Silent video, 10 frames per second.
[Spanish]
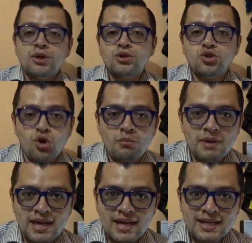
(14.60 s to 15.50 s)
Yo
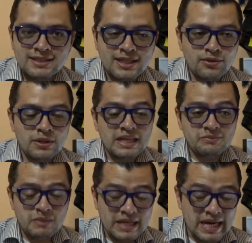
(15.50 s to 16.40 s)
me he cansado en
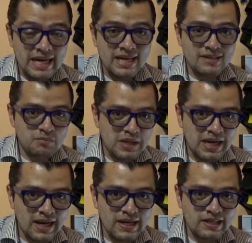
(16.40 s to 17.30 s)
explicar y en
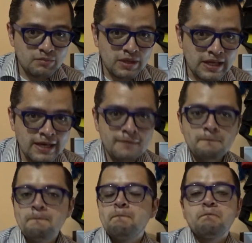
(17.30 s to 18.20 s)
explicar y en explicar,
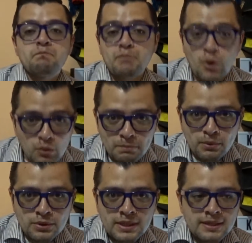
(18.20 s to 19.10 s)
pero no
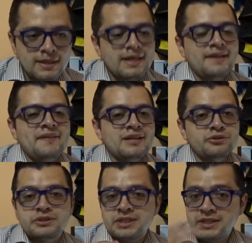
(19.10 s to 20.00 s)
importa. De eso se
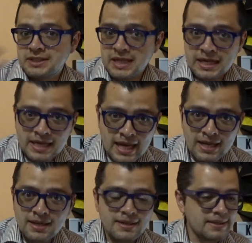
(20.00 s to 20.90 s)
trata este canal,
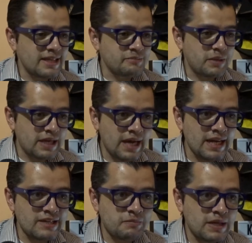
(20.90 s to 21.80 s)
de explicar y
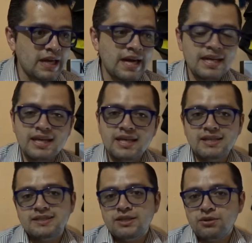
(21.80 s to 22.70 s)
explicar y,
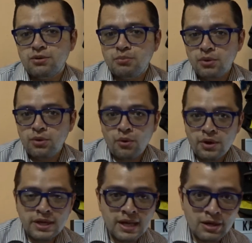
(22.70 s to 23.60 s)
si yo puedo
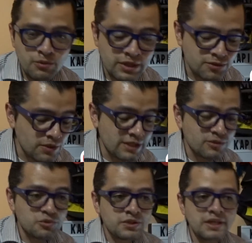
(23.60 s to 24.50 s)
corregir algunas dudas de
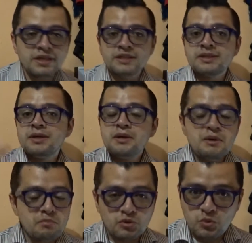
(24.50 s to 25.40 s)
ustedes,
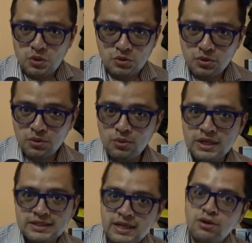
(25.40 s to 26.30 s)
pues bueno, yo lo voy a
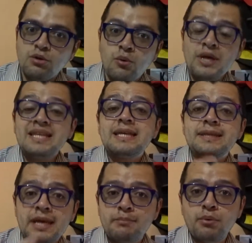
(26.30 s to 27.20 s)
hacer, lo voy a
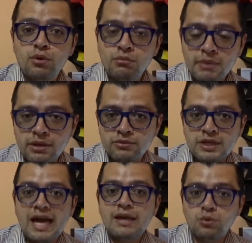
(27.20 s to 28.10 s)
intentar por lo menos
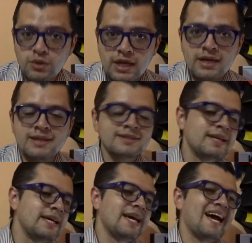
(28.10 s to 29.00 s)
ayudarles.
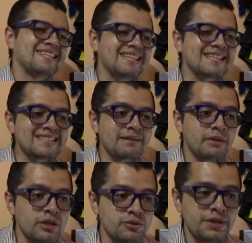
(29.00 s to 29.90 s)
Así que este video
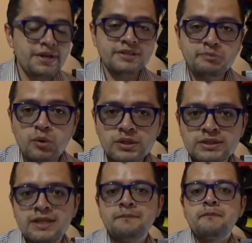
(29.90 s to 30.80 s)
es en
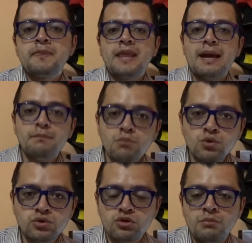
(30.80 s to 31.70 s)
respuesta a
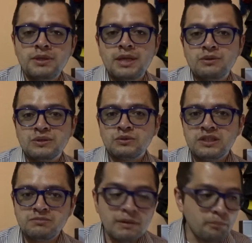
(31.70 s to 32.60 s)
muchos comentarios que ustedes
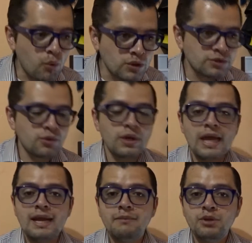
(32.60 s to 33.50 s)
me han puesto en
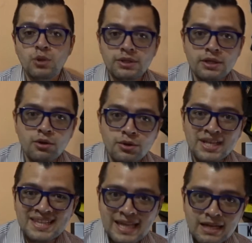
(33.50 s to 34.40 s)
el video anterior de
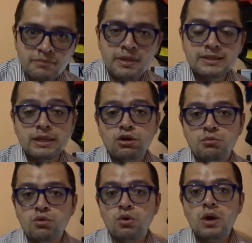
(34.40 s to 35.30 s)
Telmex de
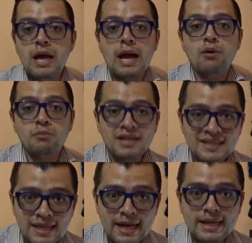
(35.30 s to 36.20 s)
cómo
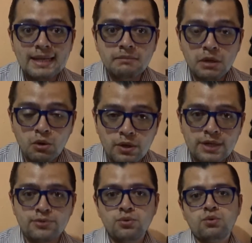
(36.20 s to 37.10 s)
aumentar y mejorar
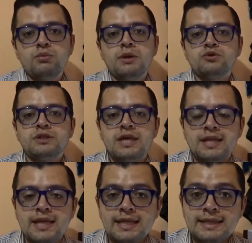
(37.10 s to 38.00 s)
tu velocidad
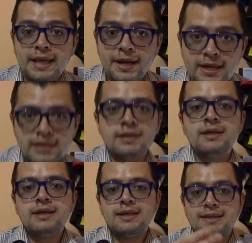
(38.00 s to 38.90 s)
del internet
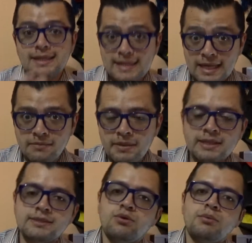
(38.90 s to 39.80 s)
de
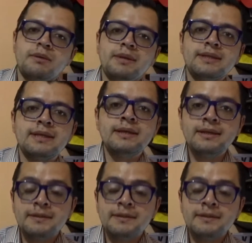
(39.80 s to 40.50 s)
Telmex, obviamente.